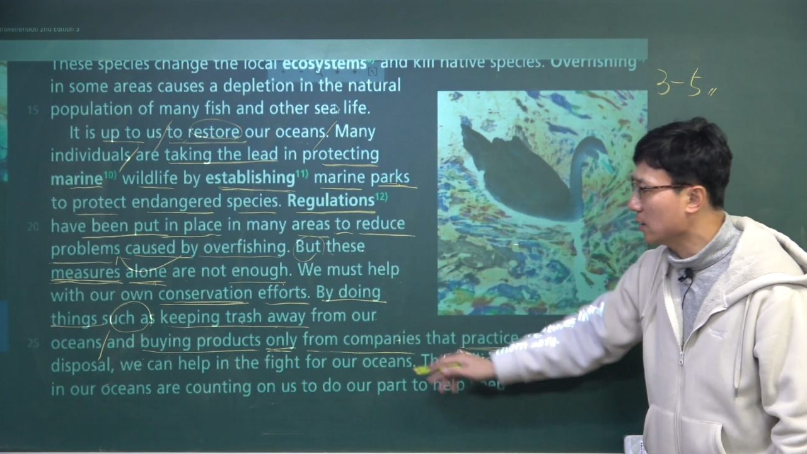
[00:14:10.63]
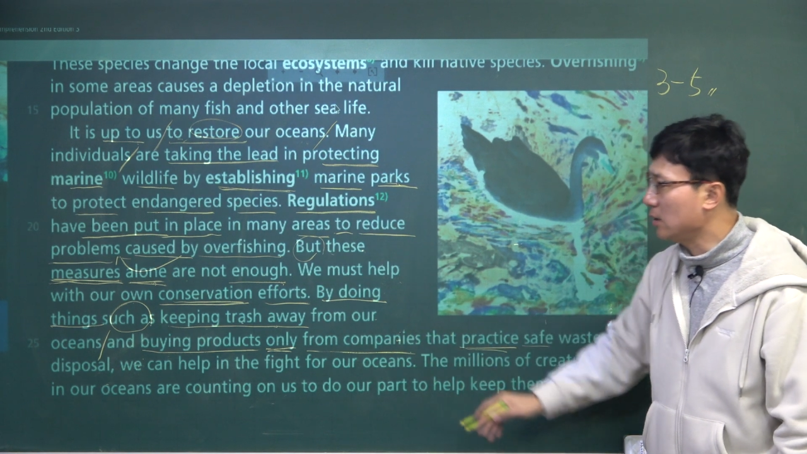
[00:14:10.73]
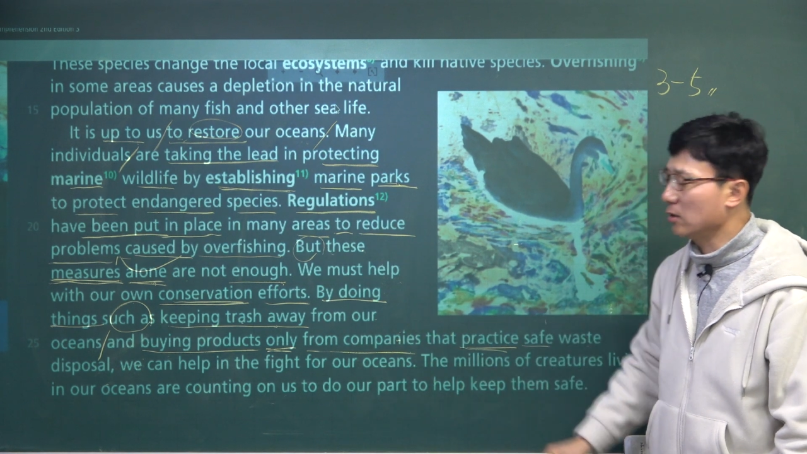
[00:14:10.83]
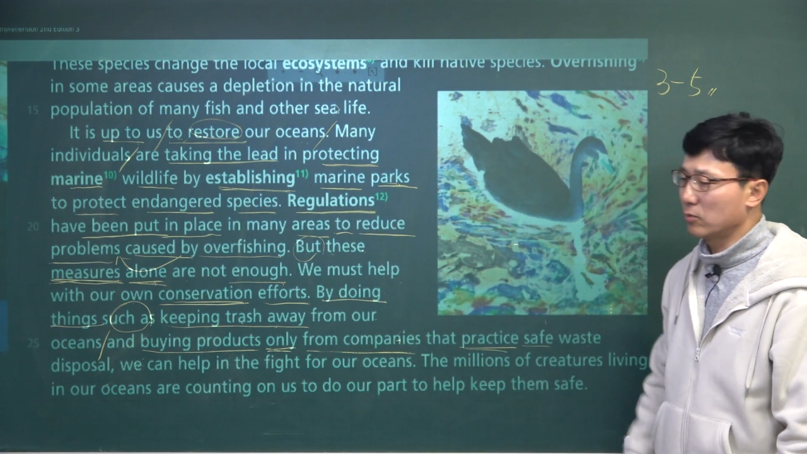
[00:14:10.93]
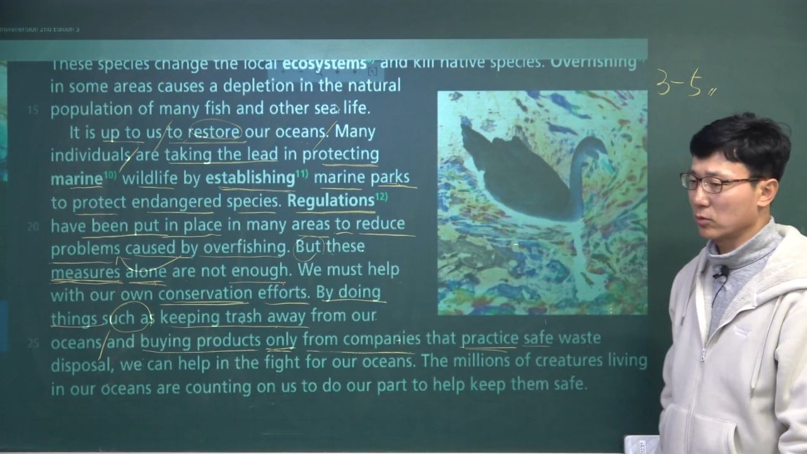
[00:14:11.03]

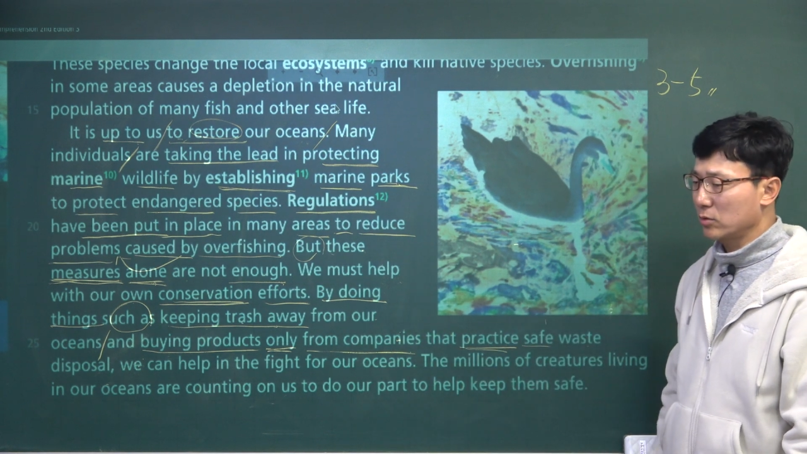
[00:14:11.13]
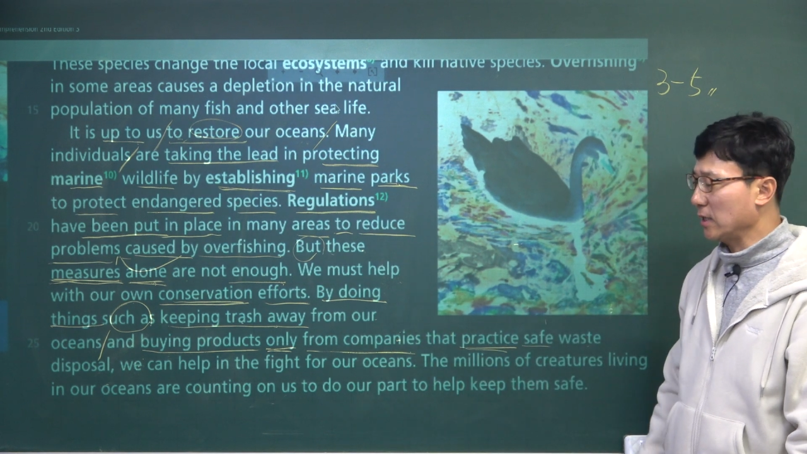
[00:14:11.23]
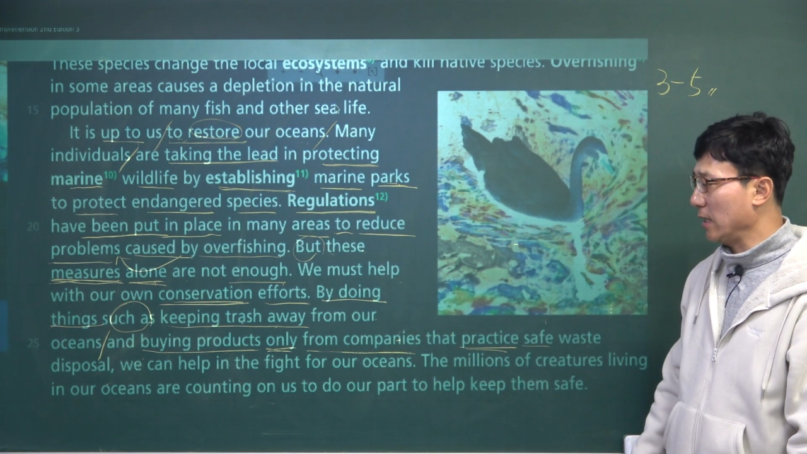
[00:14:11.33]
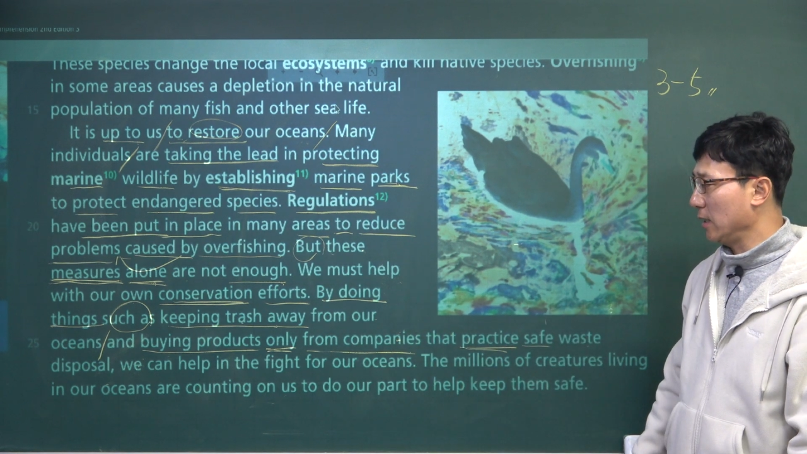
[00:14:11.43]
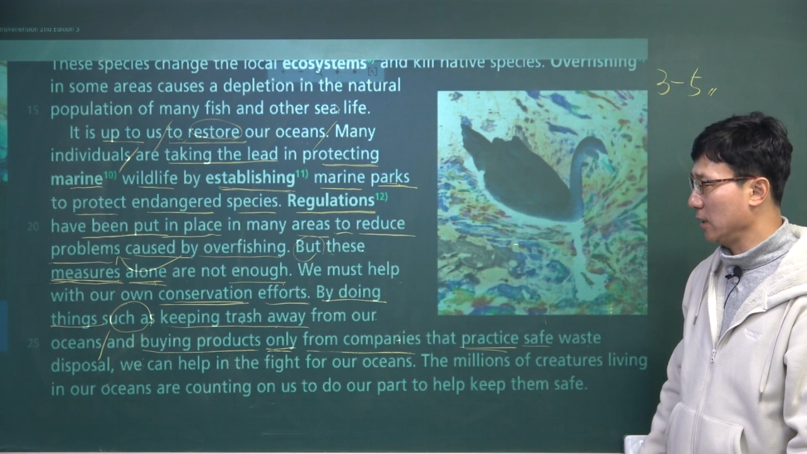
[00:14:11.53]
기업으로부터
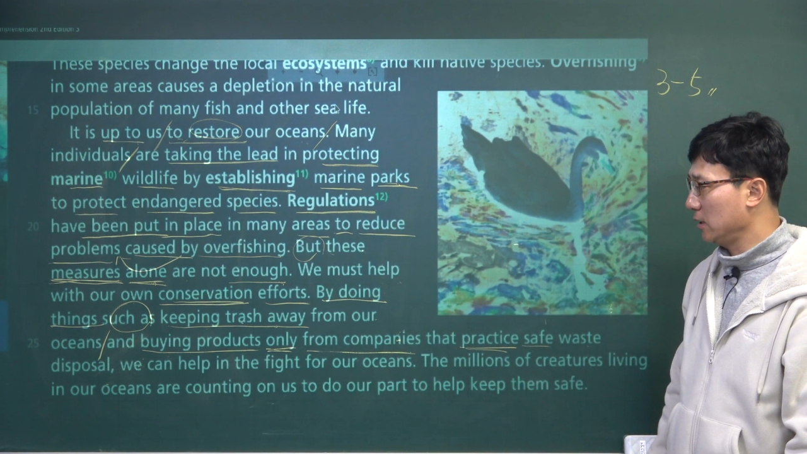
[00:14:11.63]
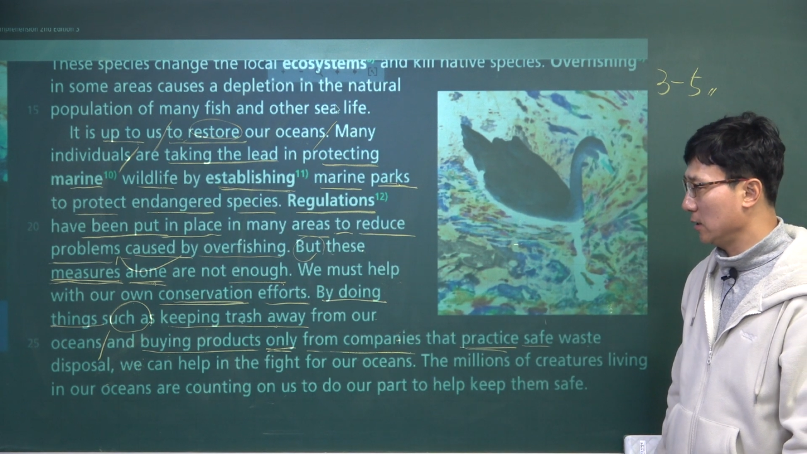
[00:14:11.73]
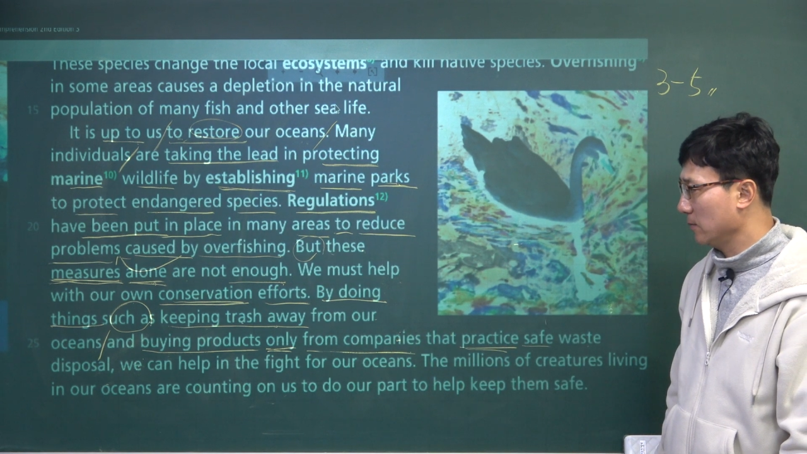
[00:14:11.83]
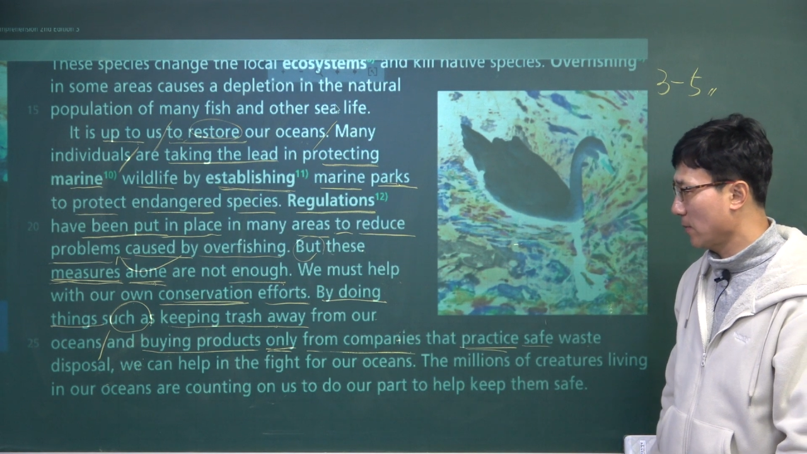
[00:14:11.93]
사야 되겠지.